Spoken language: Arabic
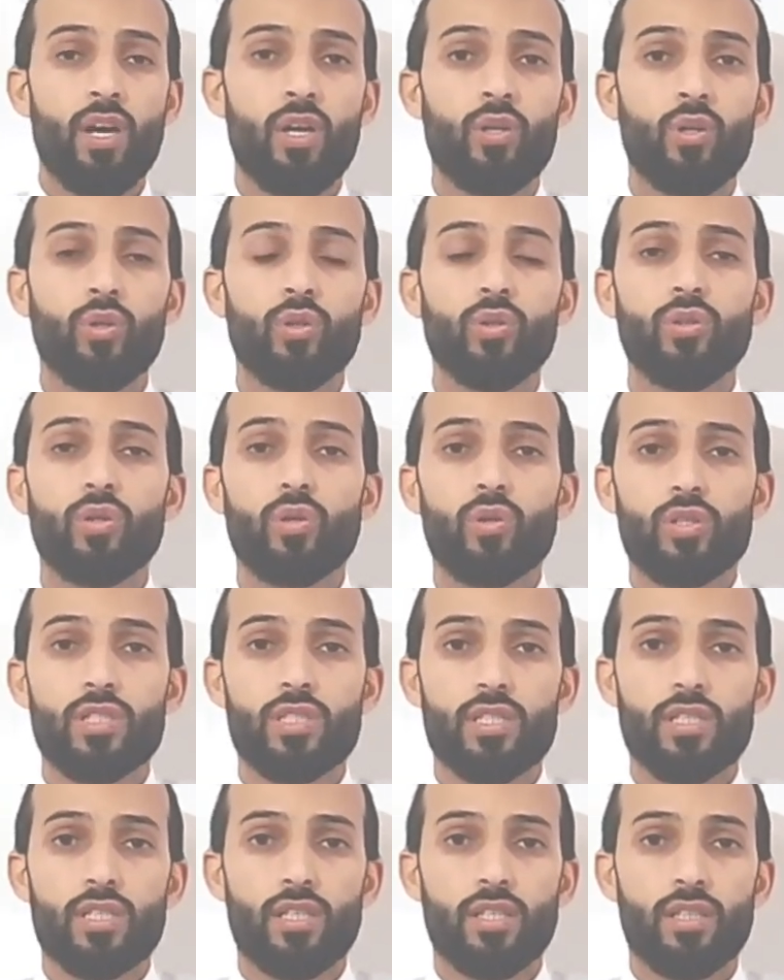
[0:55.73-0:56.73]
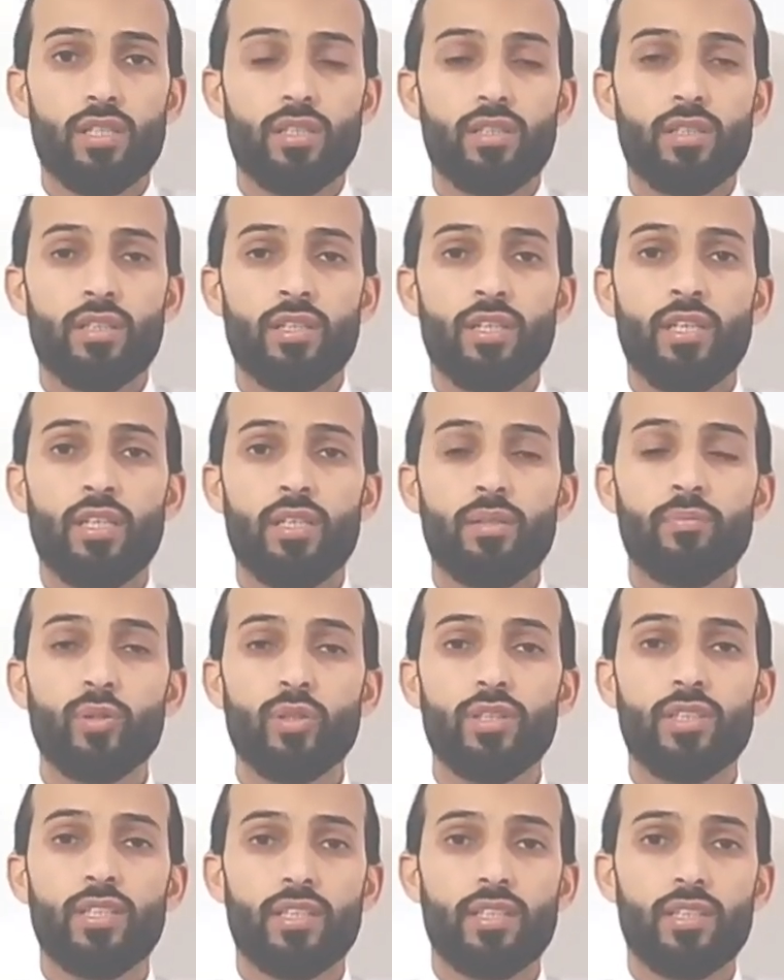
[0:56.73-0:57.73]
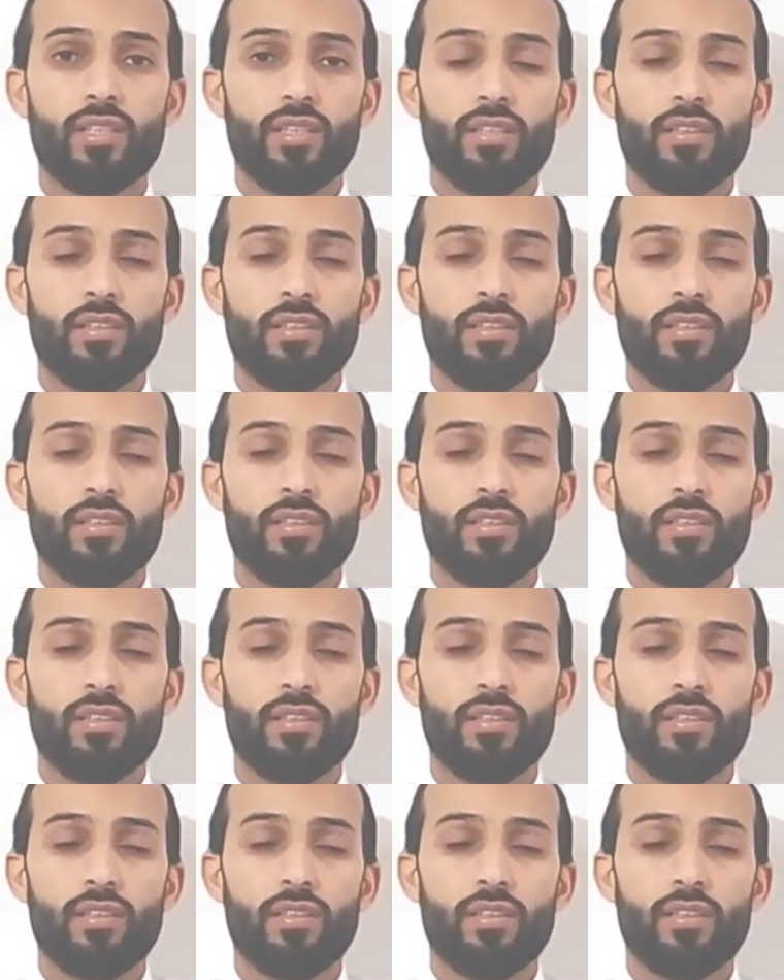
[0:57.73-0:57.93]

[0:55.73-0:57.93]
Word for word: انه يدرس آه، لمده